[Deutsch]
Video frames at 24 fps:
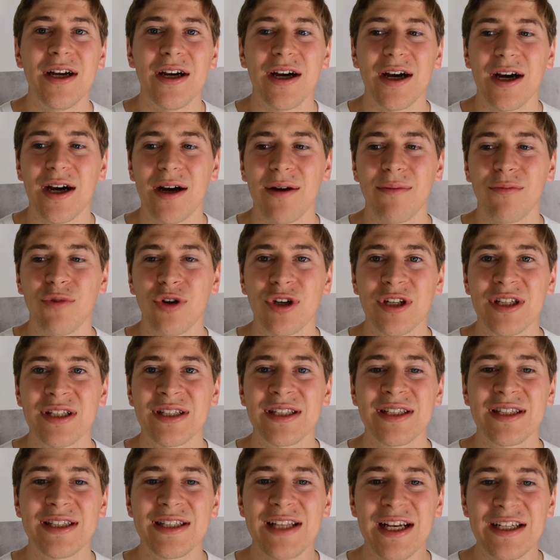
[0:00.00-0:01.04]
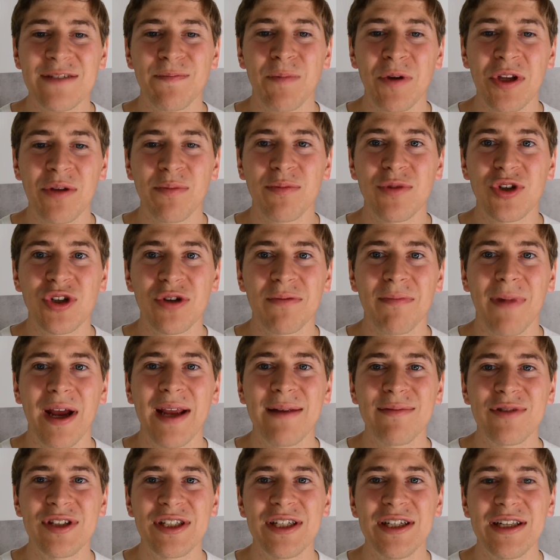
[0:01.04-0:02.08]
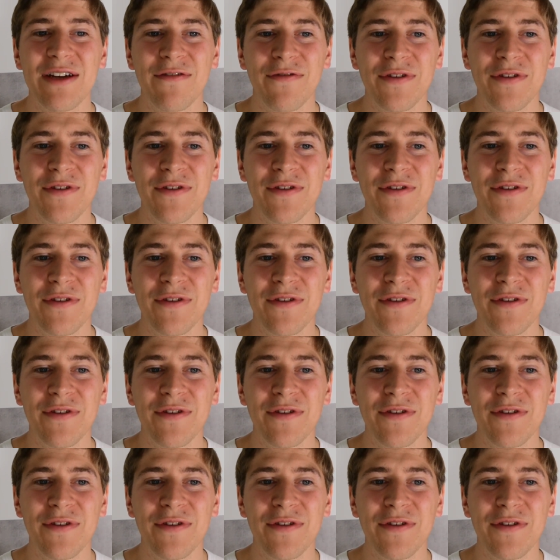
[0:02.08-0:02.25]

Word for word: ähm, und das bringt mich mein Ziel der